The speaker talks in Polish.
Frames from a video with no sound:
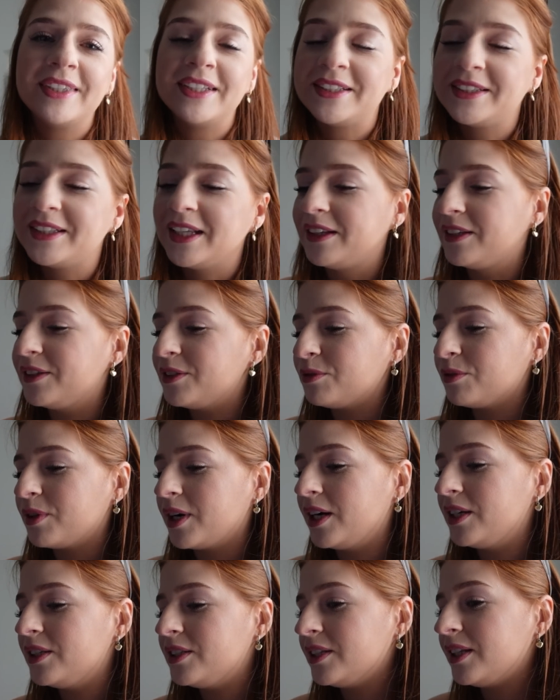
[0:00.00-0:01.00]
Niestety,
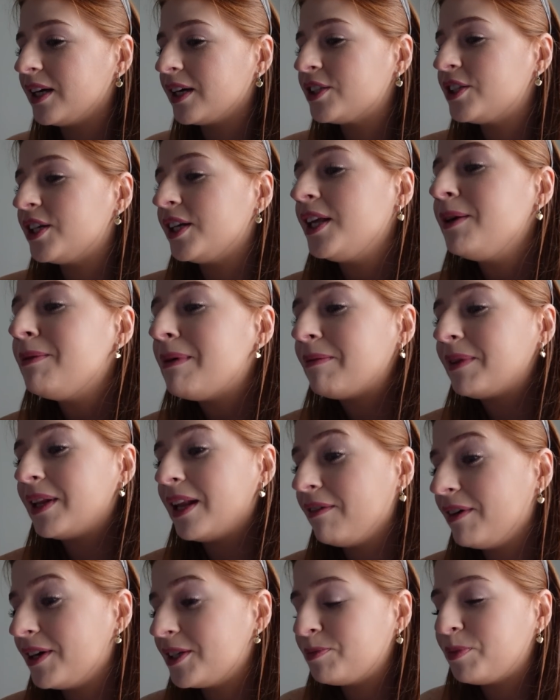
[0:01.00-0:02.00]
słuchajcie, także nie mam
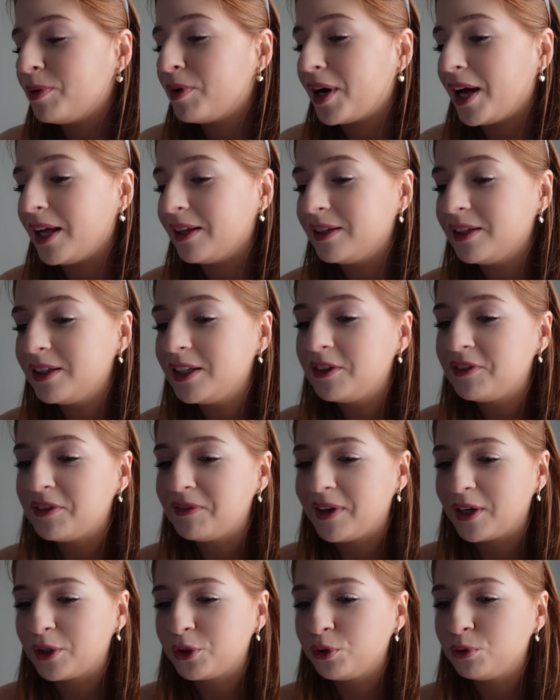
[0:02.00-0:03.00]
dla Was porady. Nie
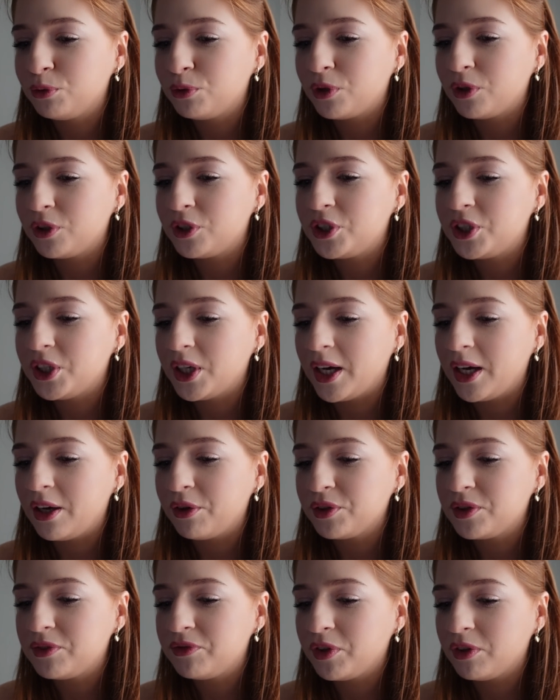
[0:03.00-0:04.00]
wiem, jak to jutro się
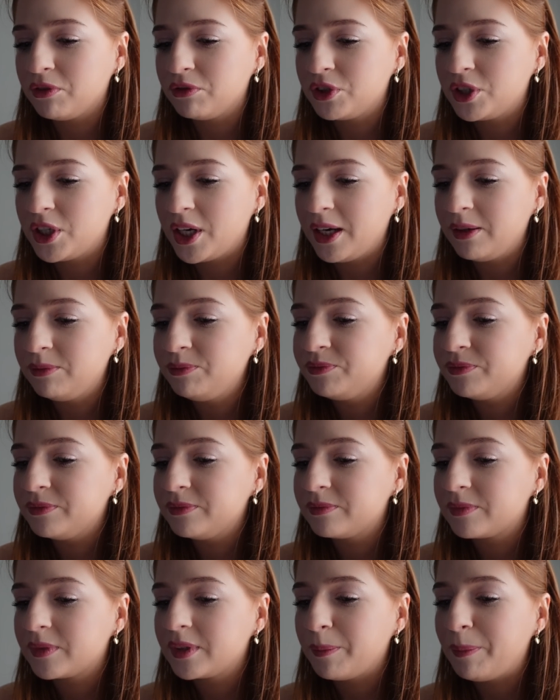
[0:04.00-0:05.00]
rozwiąże.
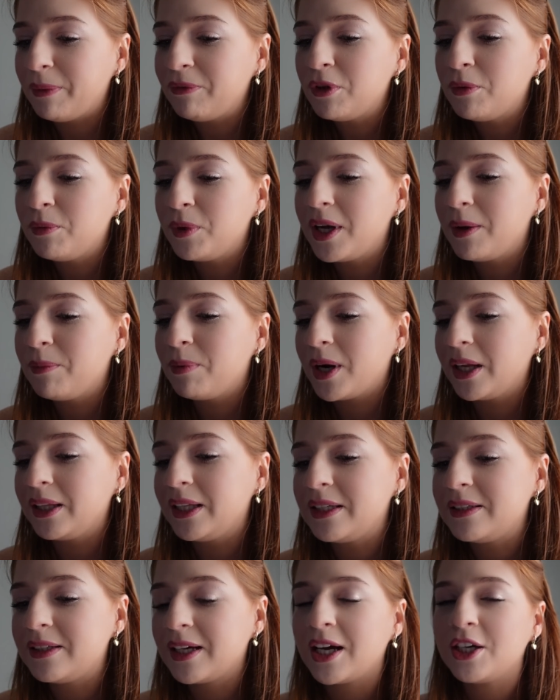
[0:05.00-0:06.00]
Na pewno moja
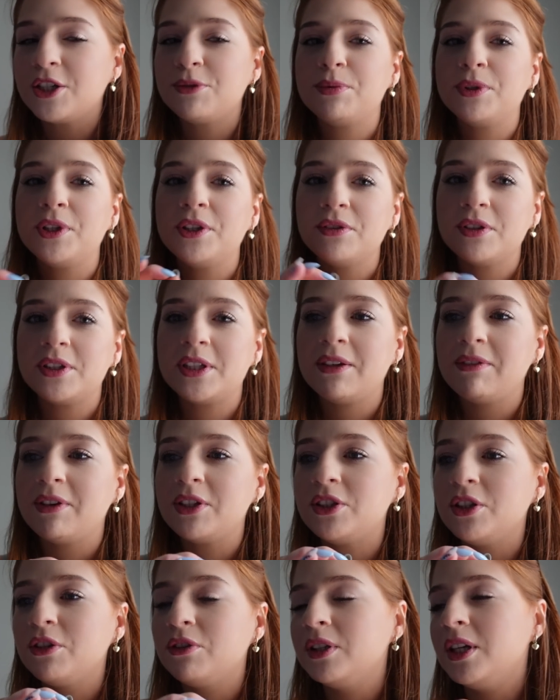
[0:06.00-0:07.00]
porada jest taka, żeby nie
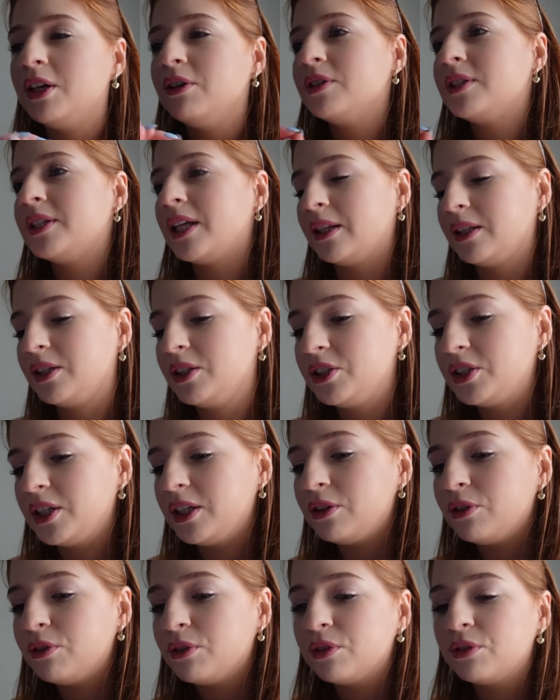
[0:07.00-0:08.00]
zostawiać tego na ostatni
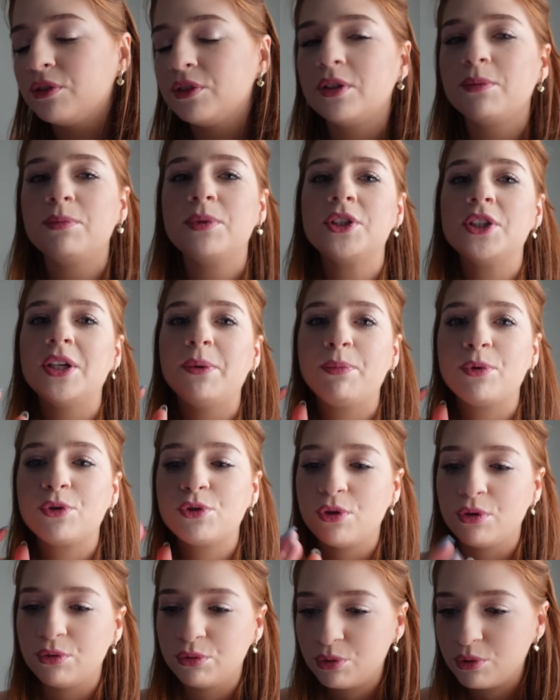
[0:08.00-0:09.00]
dzień, tylko to zrobić na
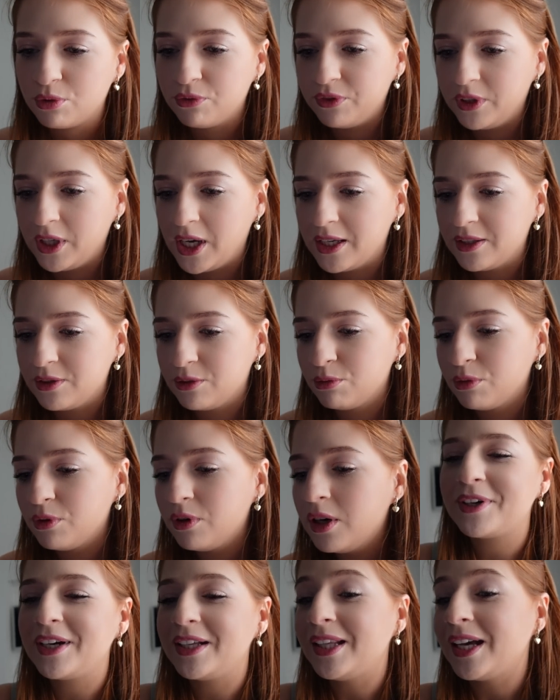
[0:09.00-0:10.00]
początku wyjazdu,
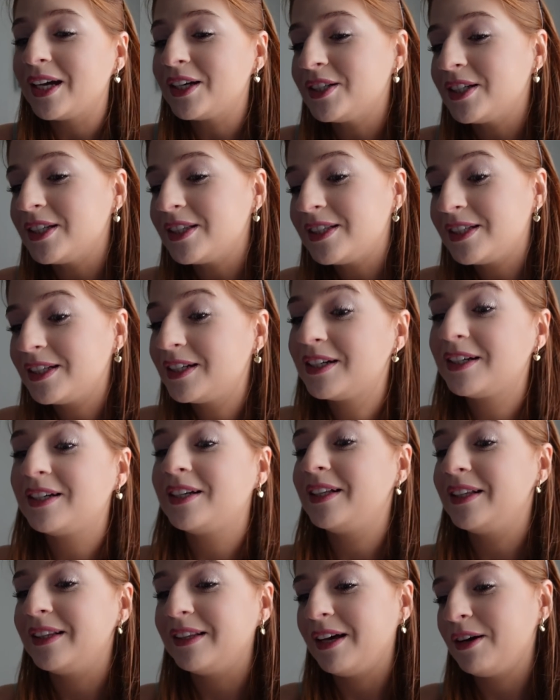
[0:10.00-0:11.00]
także cyrk
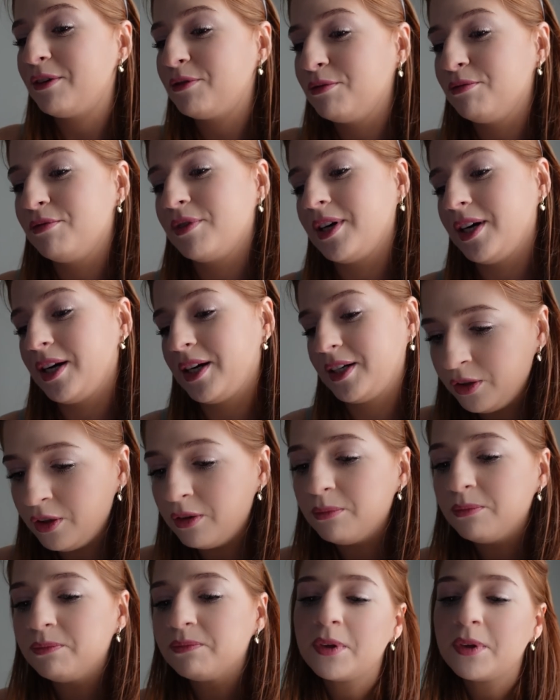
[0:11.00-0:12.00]
na kółkach. No,
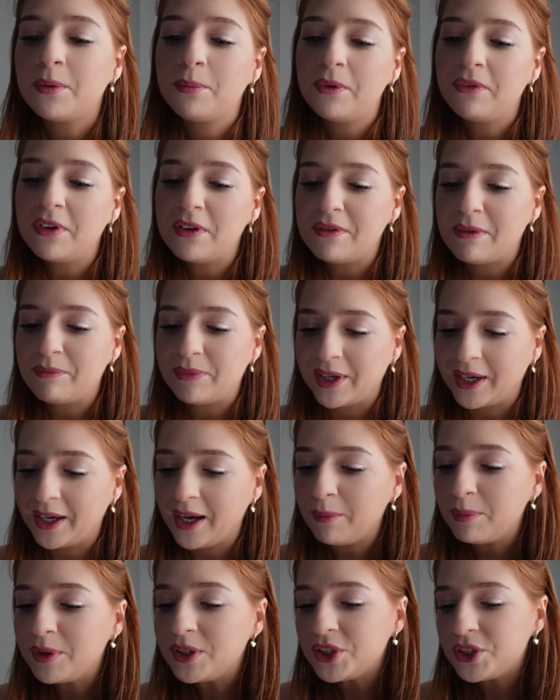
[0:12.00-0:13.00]
powiem Wam tak,
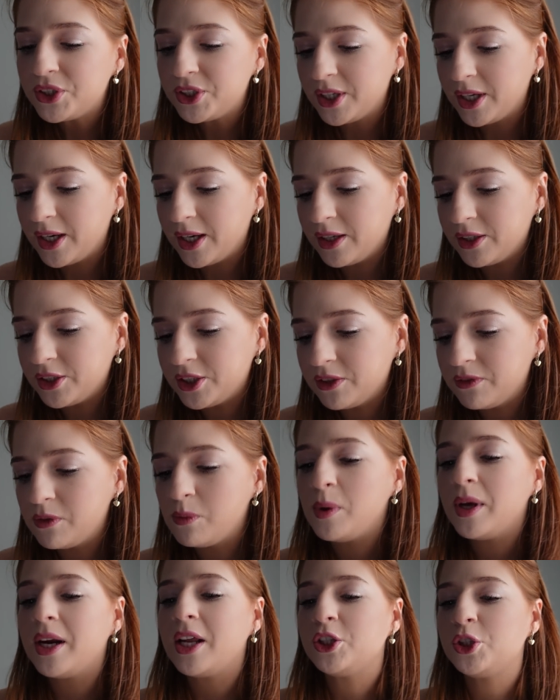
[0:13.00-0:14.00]
jak będziecie się
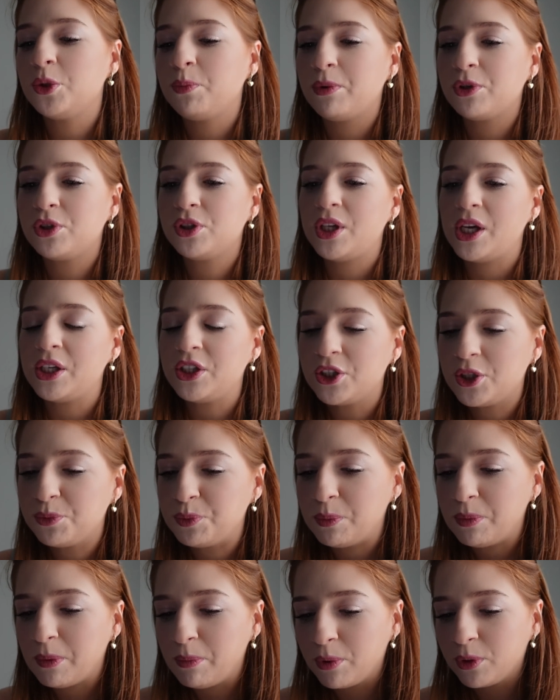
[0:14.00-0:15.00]
wybierać, to poczytajcie
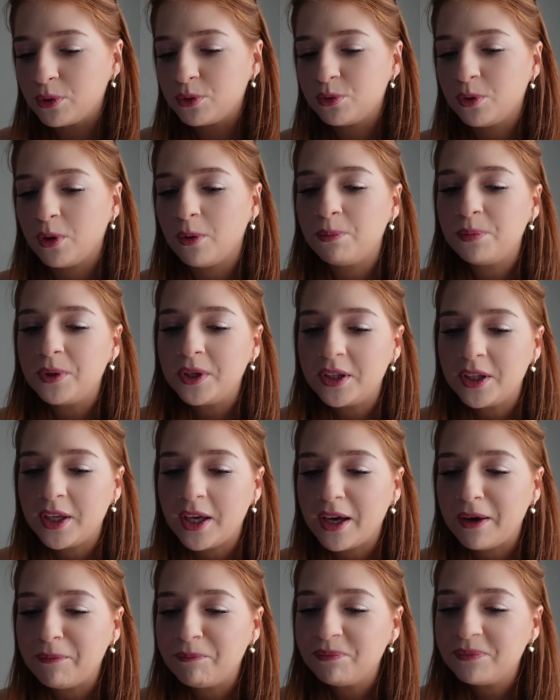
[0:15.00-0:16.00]
sobie po prostu
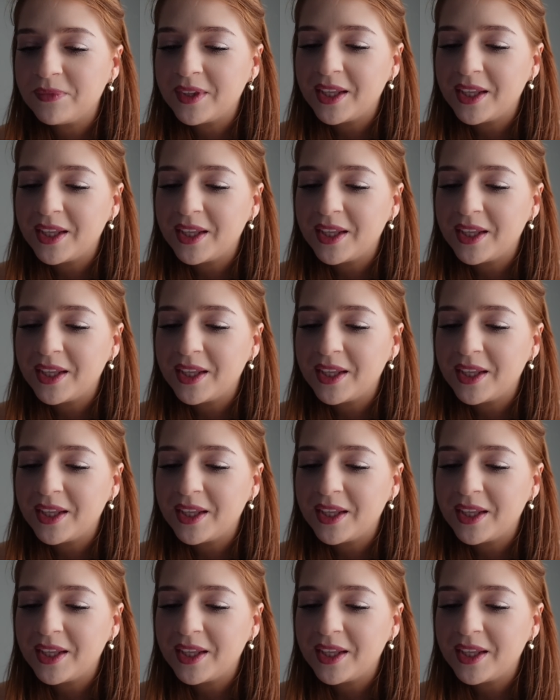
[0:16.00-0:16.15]
opinie,